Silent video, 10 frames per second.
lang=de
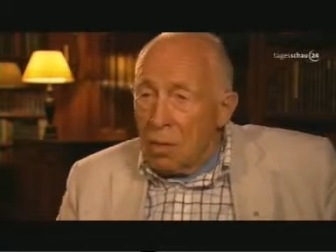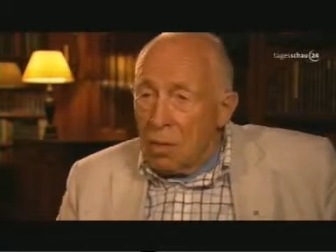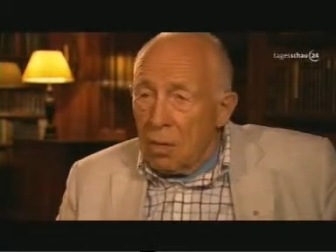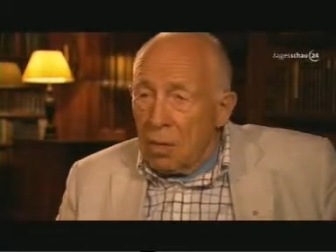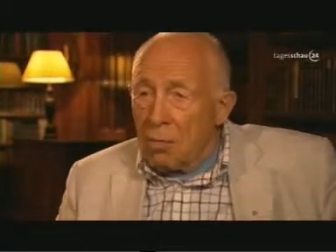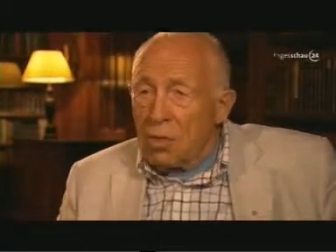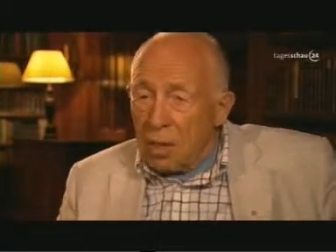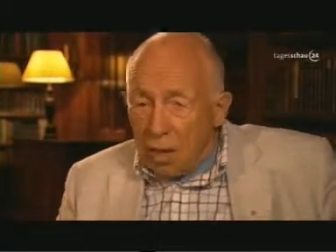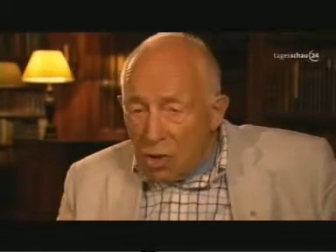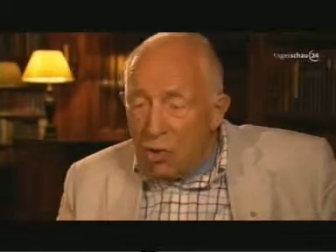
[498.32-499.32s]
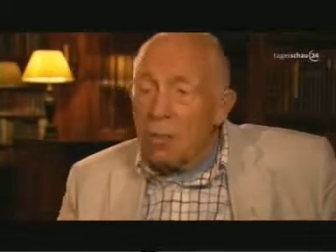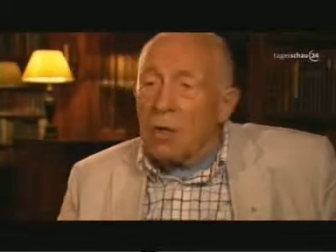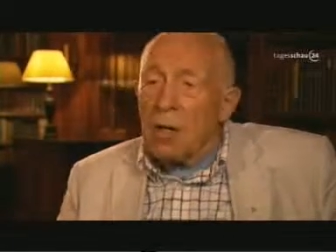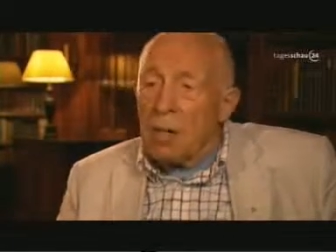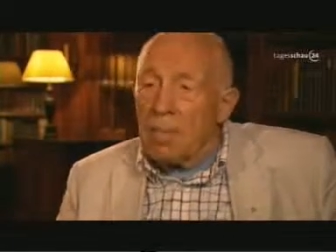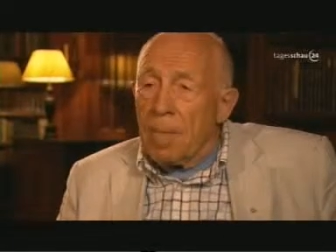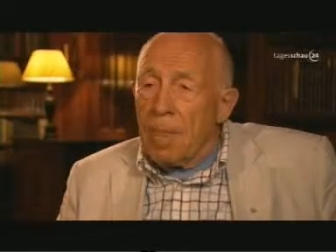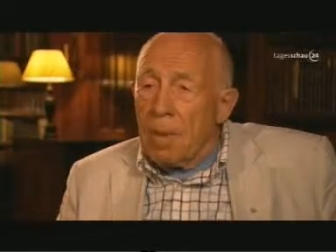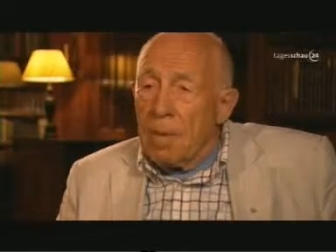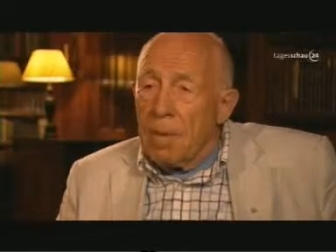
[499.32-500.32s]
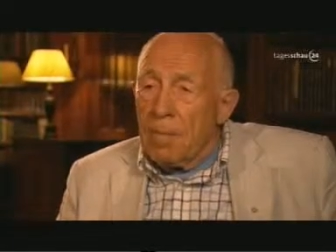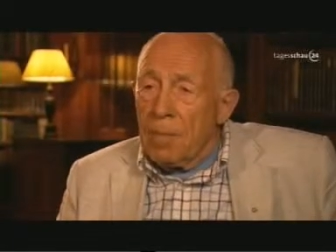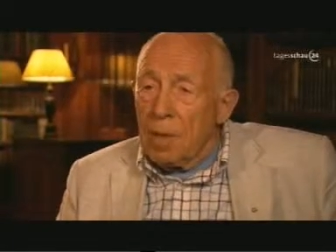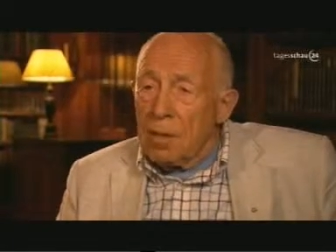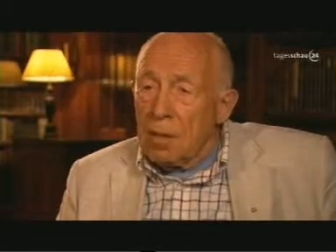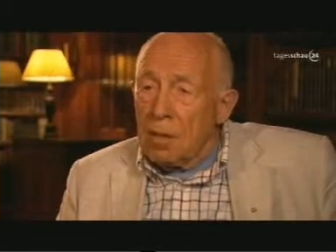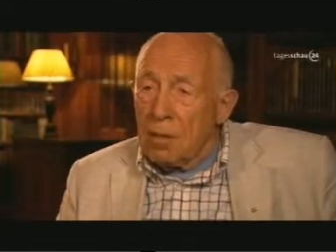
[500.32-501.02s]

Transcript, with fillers: Warum? Er muss einen Anspruch haben. Nicht?